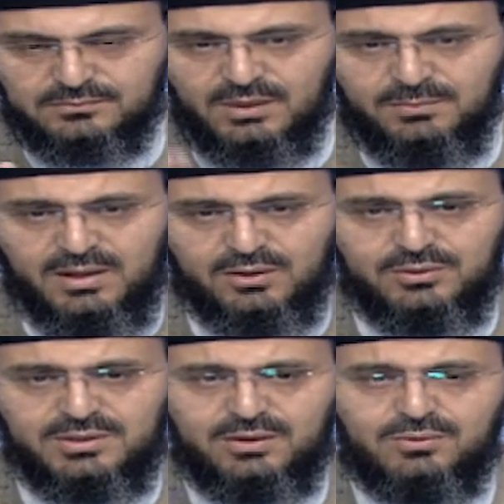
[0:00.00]
ما
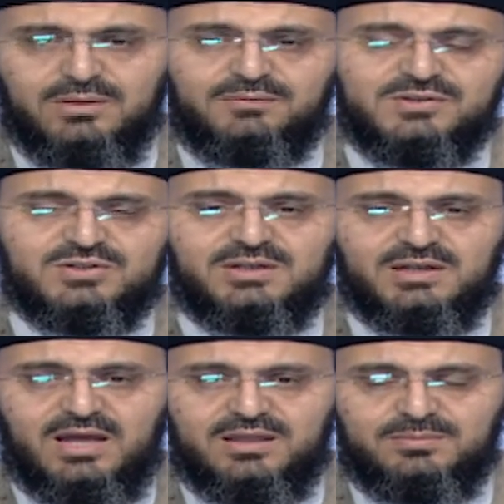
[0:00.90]
قلنا هو الفجر
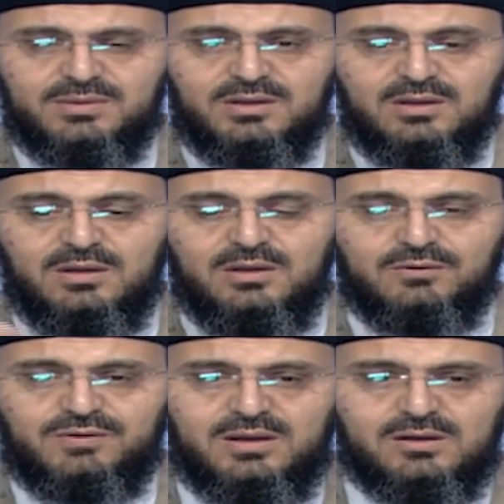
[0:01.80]
الكاذب
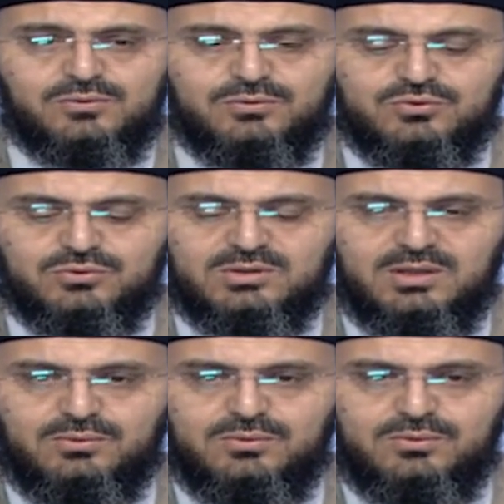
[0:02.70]
فيخرج
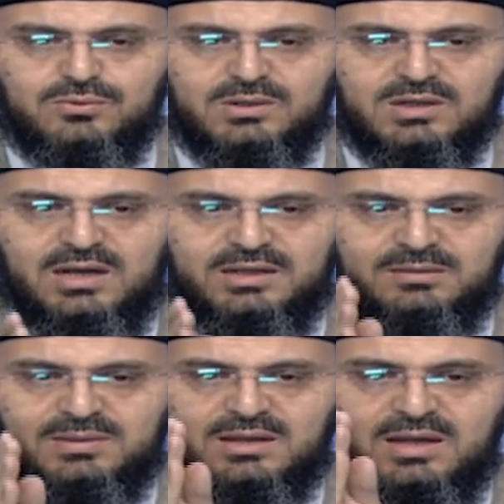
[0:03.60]
الضوء
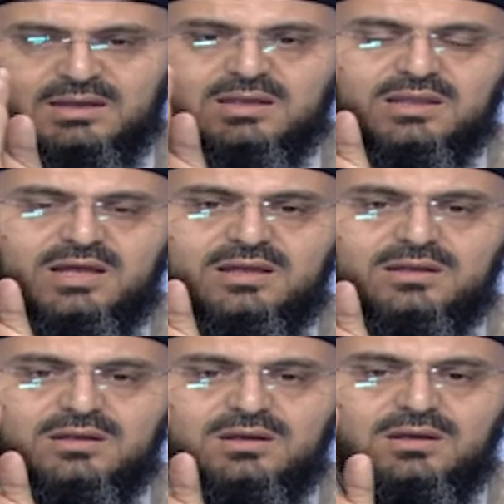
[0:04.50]
قائما هكذا
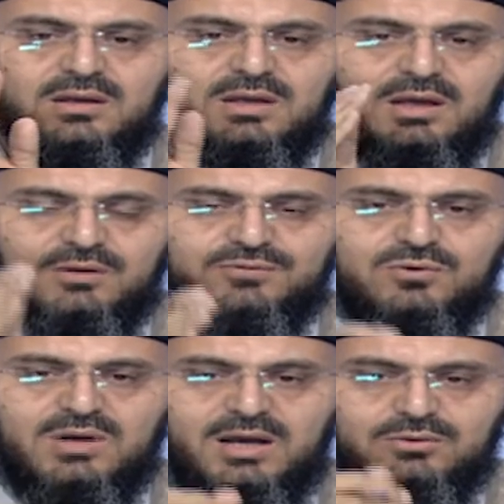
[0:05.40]

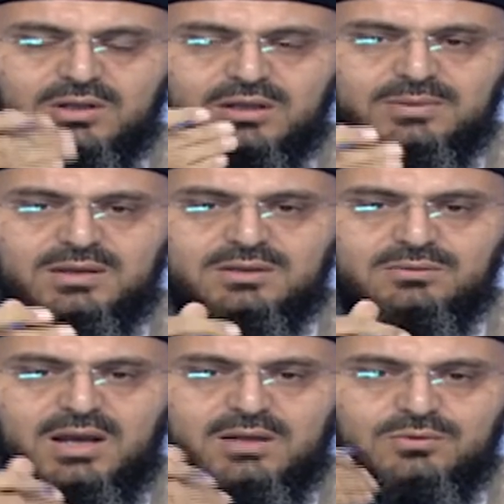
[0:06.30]
يعرفه أهل الخبرة
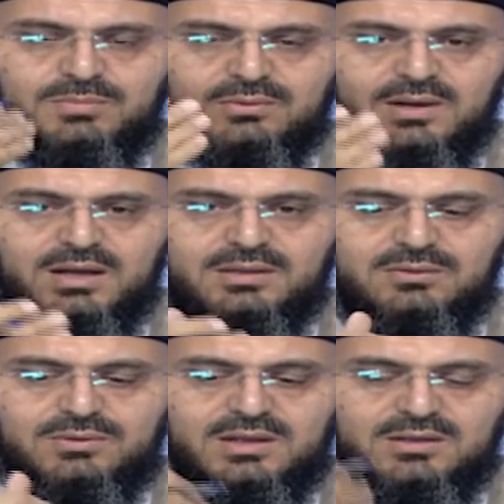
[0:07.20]
وأهل البوادي
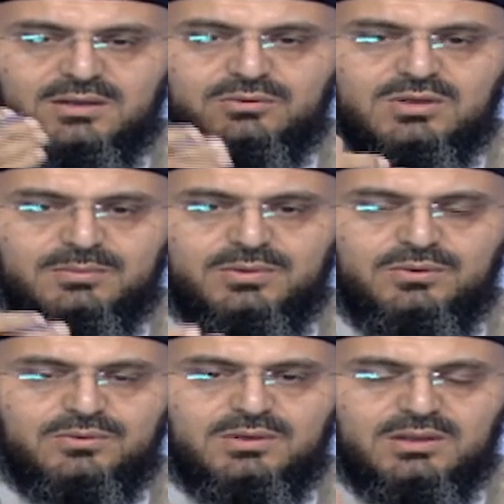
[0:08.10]
والذين
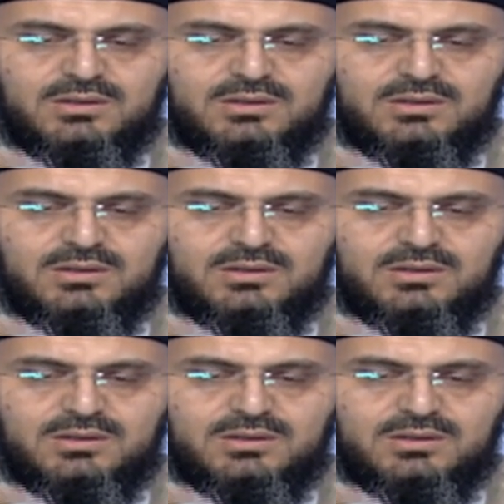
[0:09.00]
يتبعون